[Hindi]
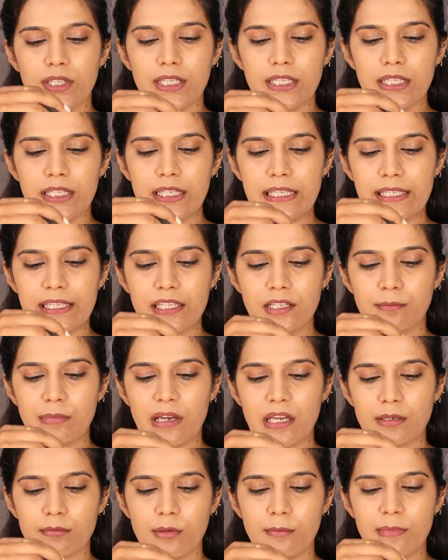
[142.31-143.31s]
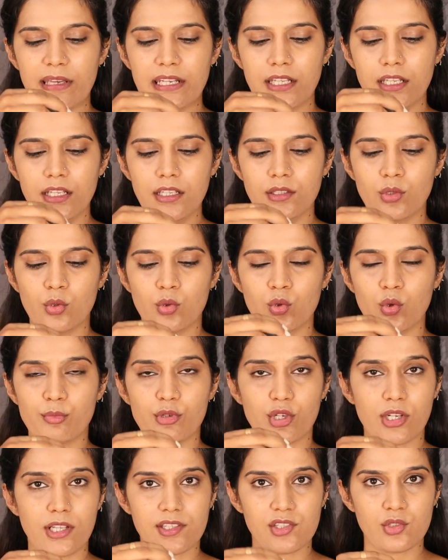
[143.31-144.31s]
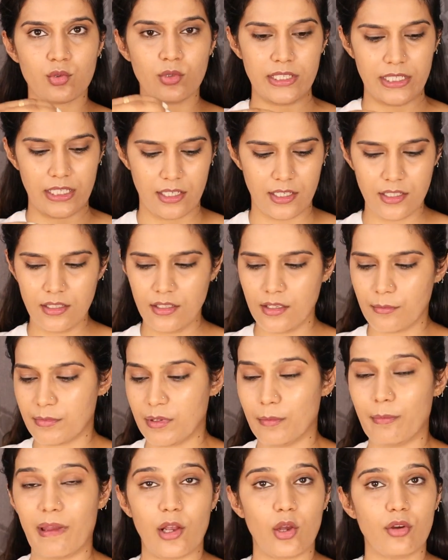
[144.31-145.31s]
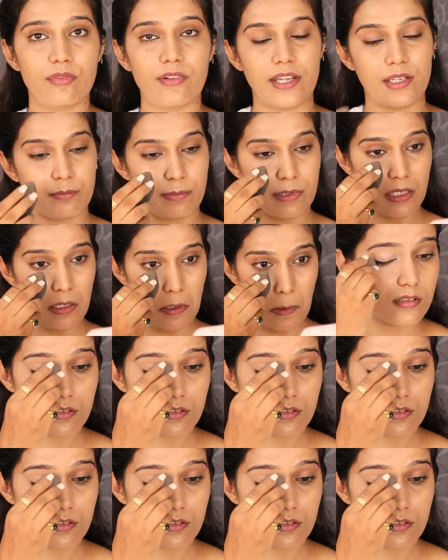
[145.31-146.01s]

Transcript: so, एक एक बार में मैंने दोनों प्रोडक्ट्स को लिया है अपने बैक ऑफ हैंड से